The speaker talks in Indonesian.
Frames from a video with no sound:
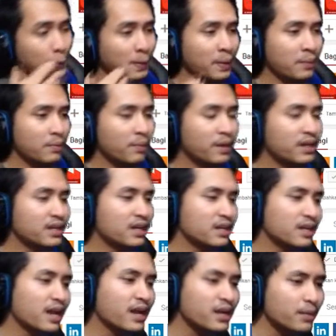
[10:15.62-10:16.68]
membandingkannya
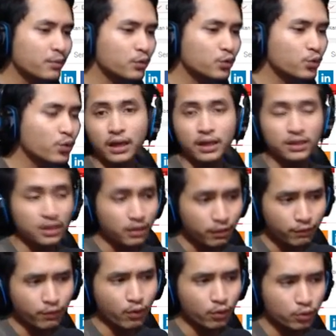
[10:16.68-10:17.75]
karena menurut gue titik
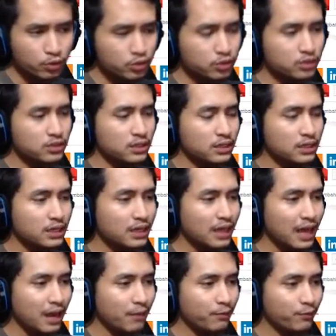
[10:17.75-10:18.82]
fokus di
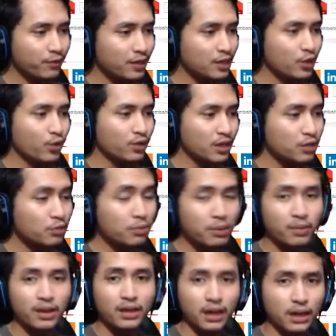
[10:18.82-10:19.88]
dalam videonya itu
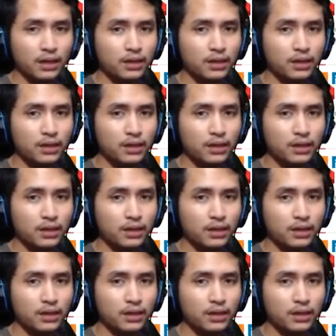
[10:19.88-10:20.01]
berbeda